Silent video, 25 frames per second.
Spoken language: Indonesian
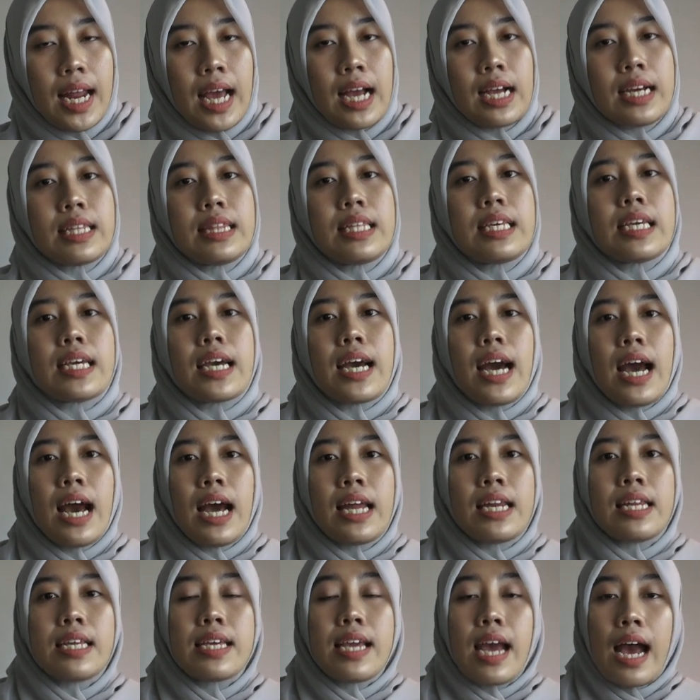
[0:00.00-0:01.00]
Nah,
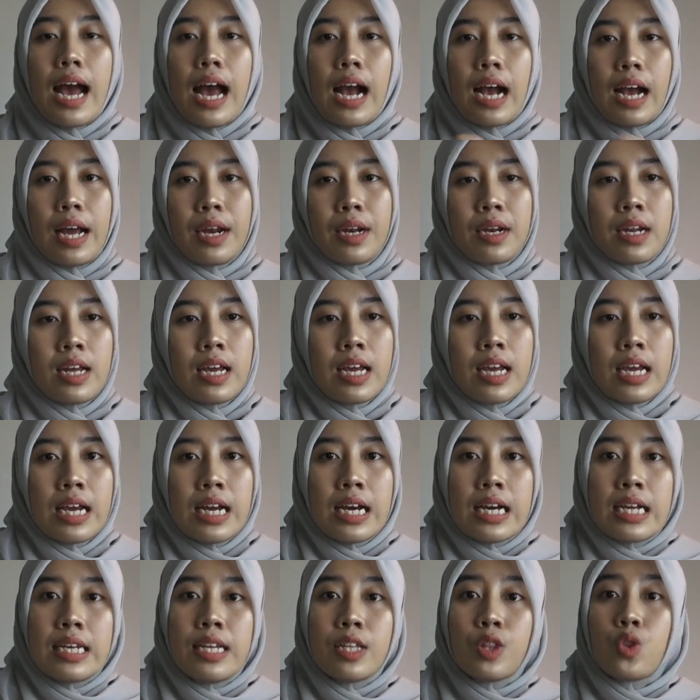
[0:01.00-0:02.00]
ketika dia akan
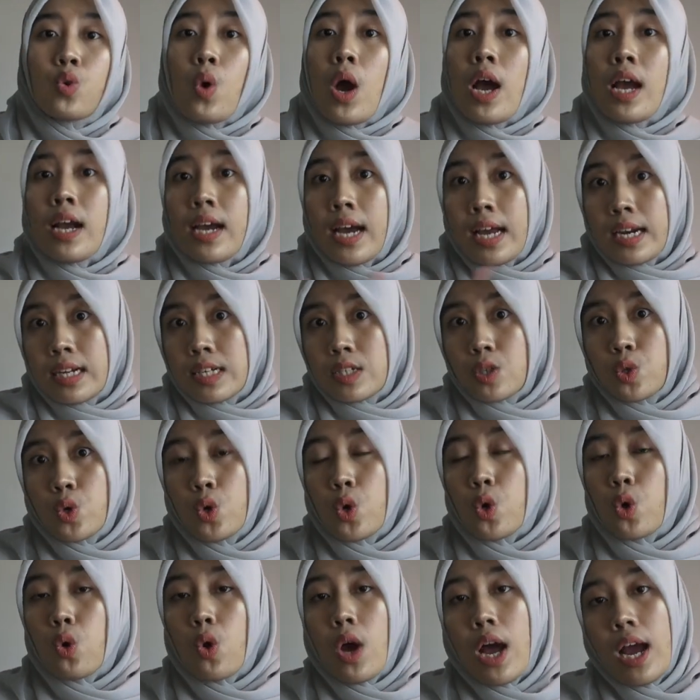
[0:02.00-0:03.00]
dituangkan ke
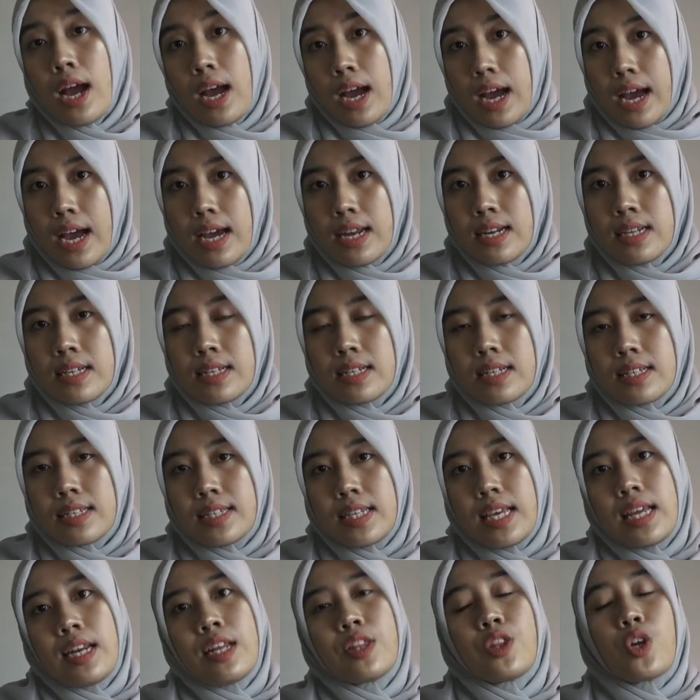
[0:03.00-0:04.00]
suhu ruangan,
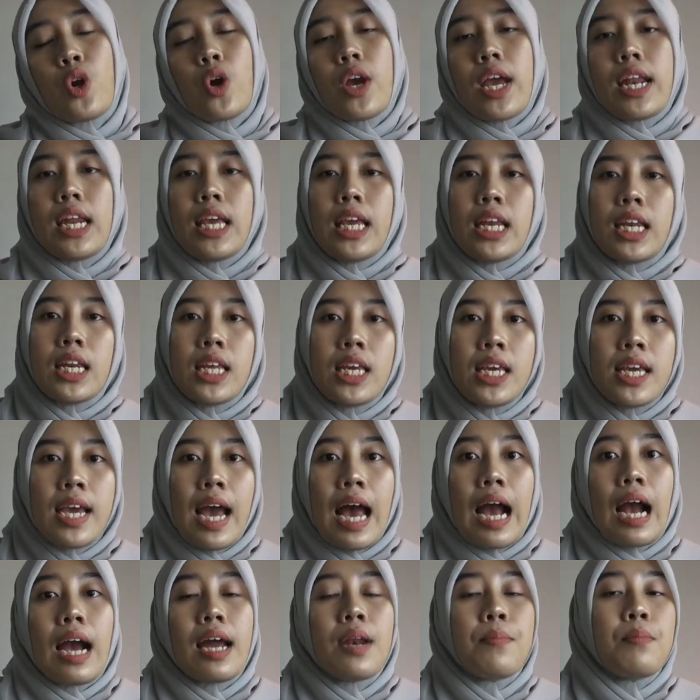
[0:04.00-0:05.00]
si nitrogen ini
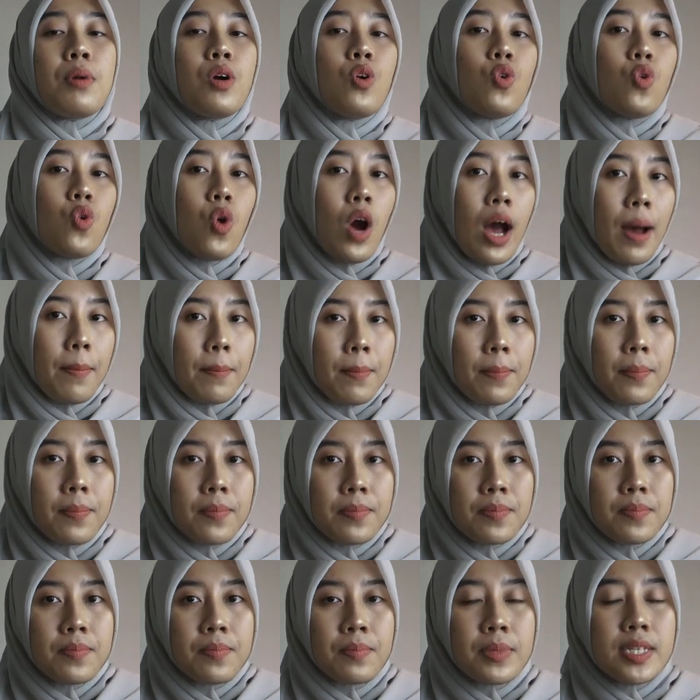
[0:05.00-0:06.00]
akan menguap
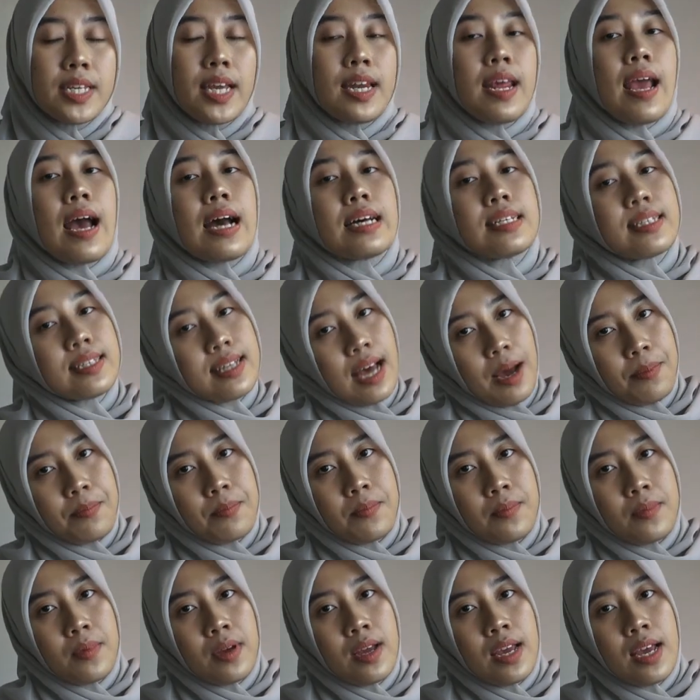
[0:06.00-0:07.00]
menjadi asap.
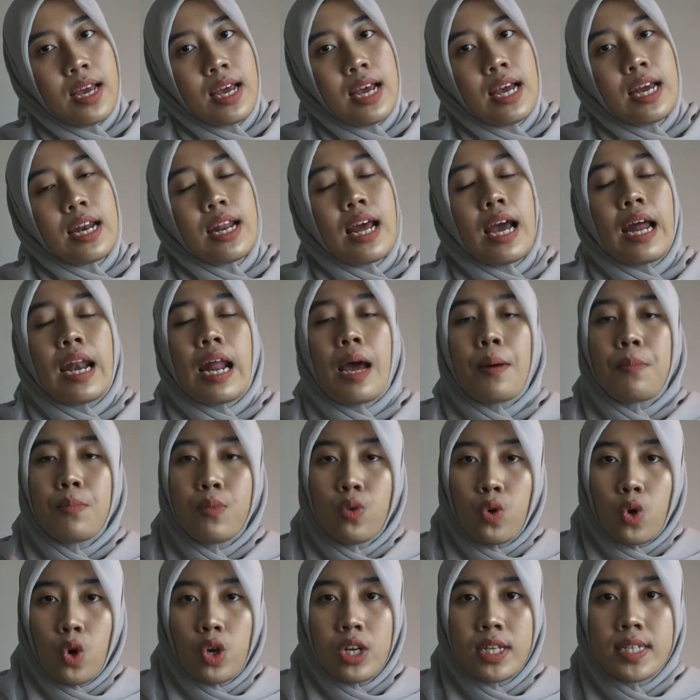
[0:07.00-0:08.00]
Nah,
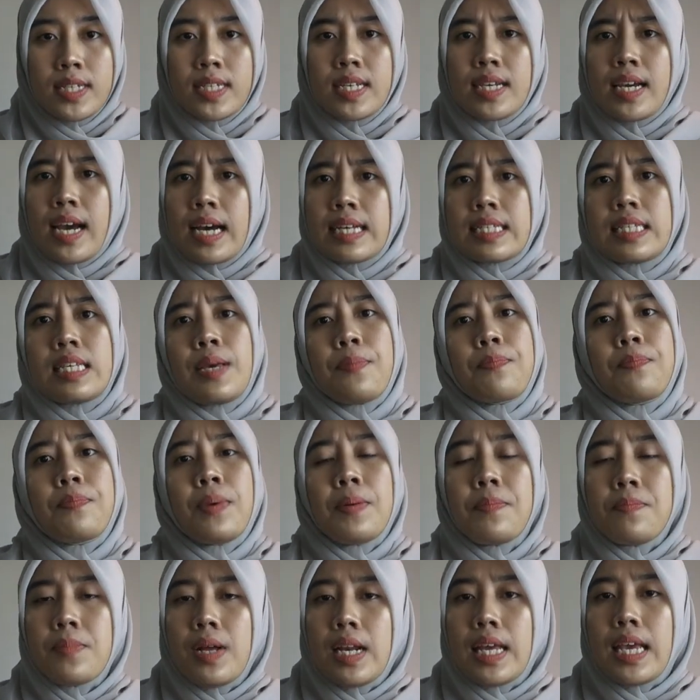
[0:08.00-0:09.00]
namun jika si
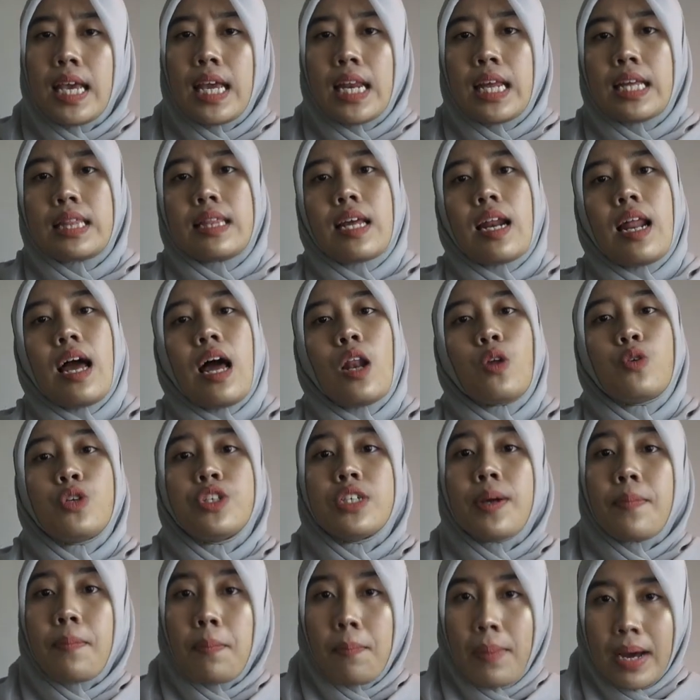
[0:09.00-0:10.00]
pembeli ini terlalu
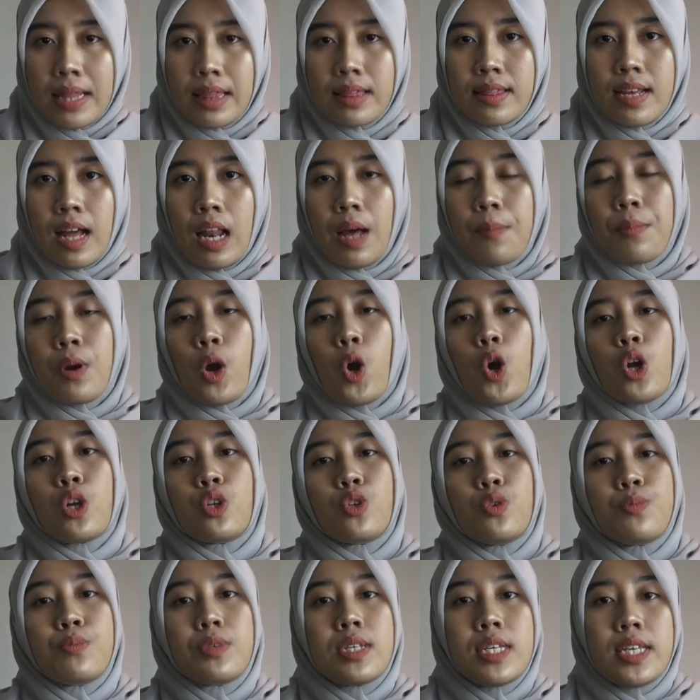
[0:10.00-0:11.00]
cepat dalam
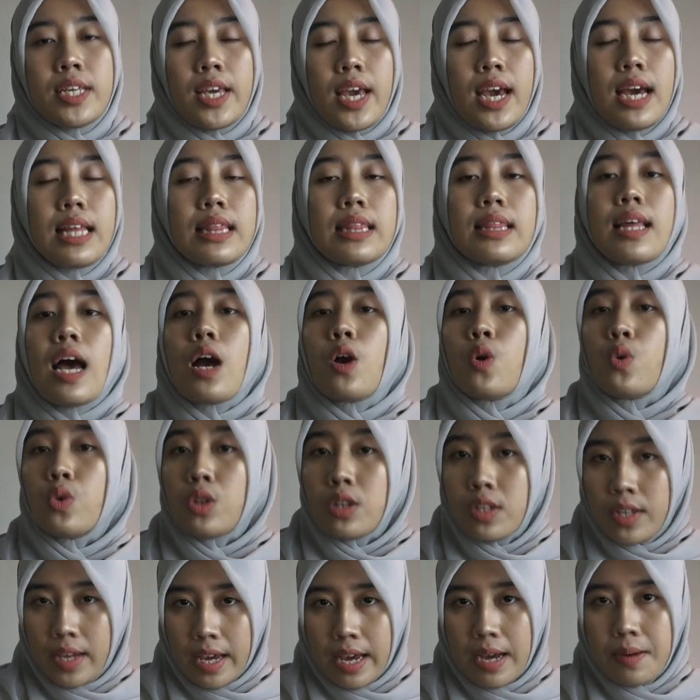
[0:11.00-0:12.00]
mengkonsumsinya,
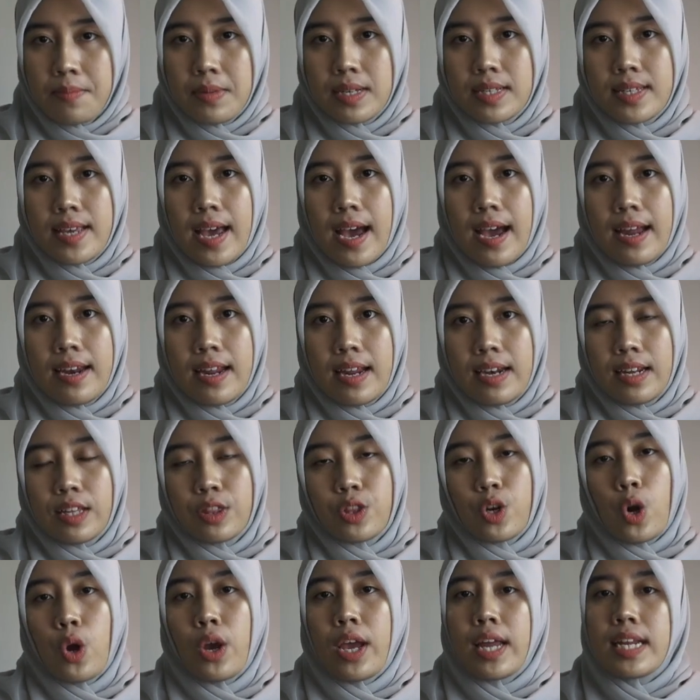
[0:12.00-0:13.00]
takutnya masih ada
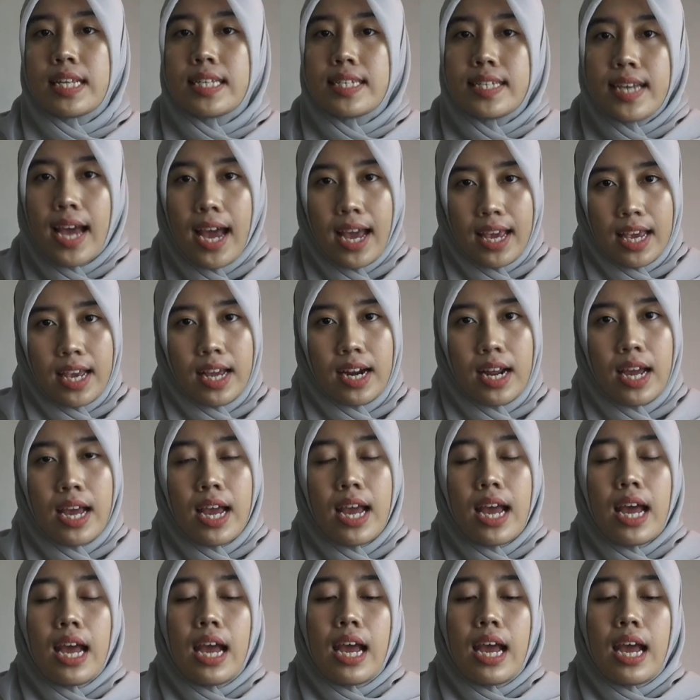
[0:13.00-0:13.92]
nitrogen cair